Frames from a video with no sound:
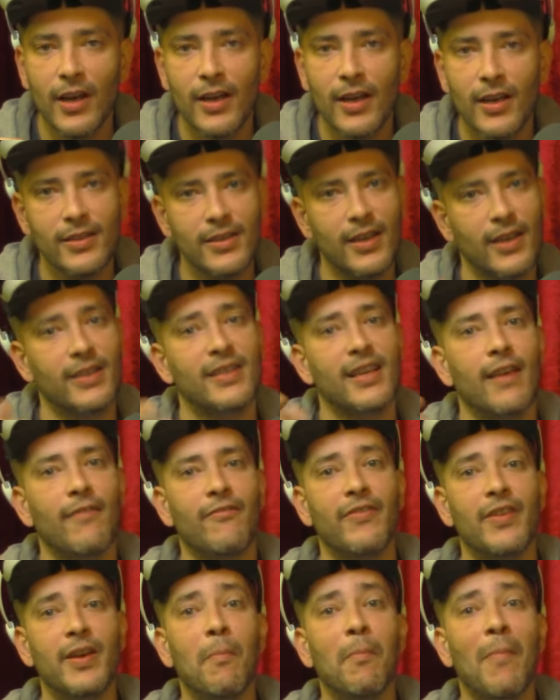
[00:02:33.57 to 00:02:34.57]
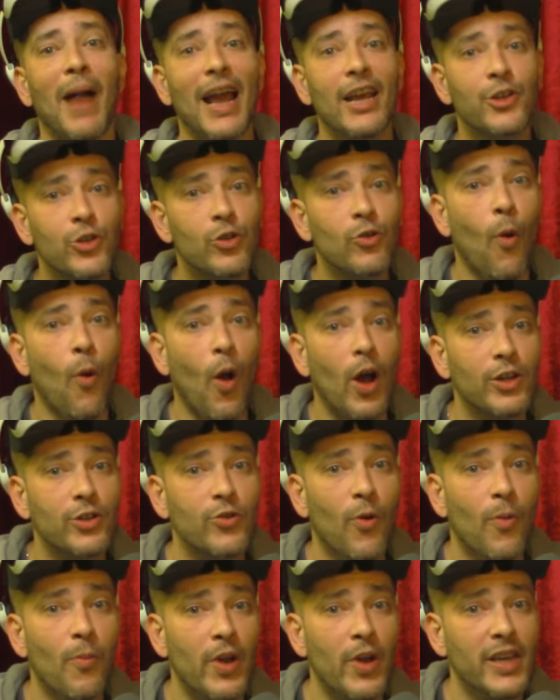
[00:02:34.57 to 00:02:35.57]
Se você quiser ver mais cortes
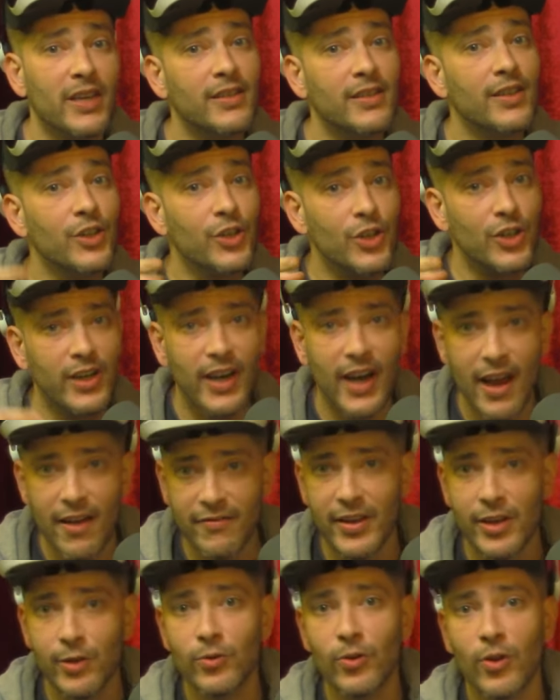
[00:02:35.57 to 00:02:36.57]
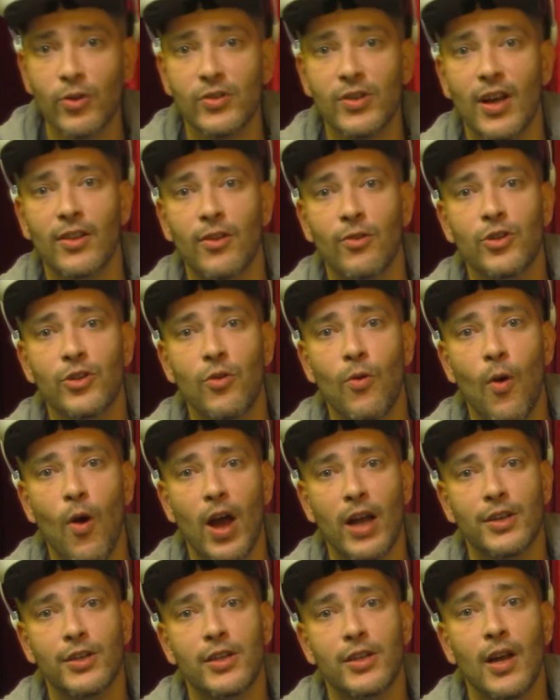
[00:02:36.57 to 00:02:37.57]
como esse, se inscreve aí no nosso canal de
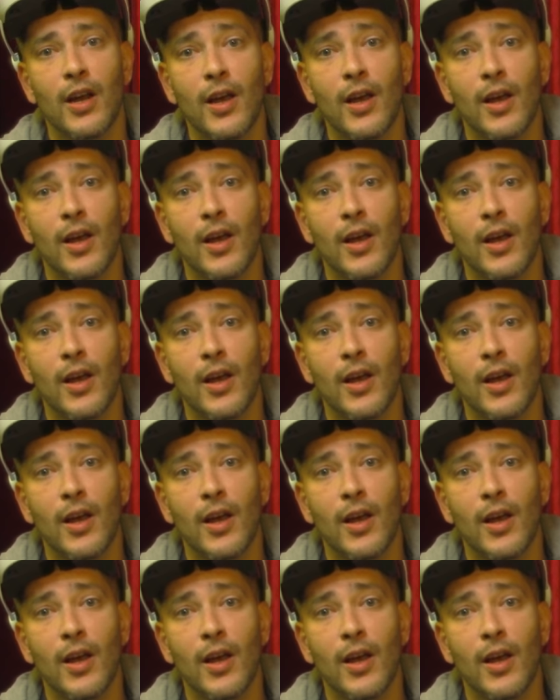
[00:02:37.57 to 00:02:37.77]
corte.